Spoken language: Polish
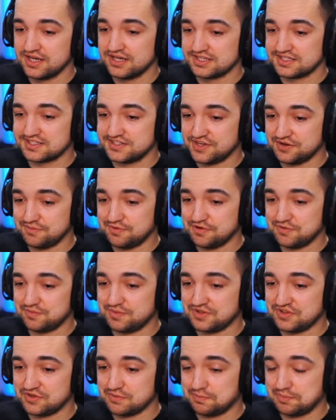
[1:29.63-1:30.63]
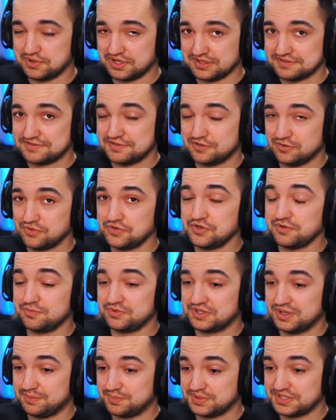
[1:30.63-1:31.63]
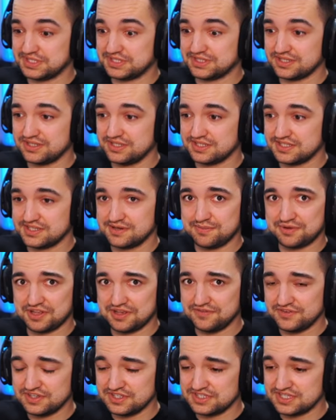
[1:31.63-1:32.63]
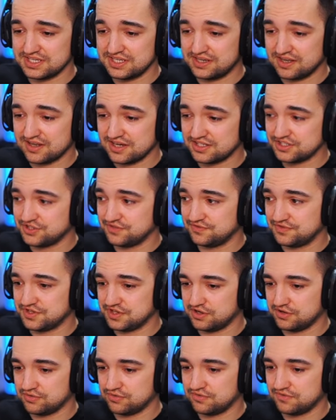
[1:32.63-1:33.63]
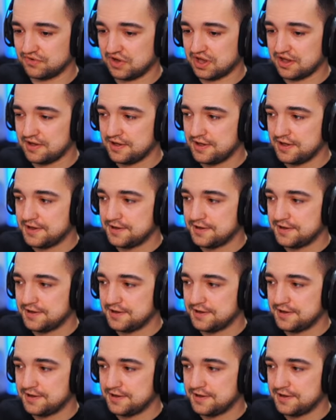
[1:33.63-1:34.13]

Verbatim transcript: zdobyć będzie bardzo trudno, bo na PC-tach jest chyba najwięcej graczy w Dekru 2.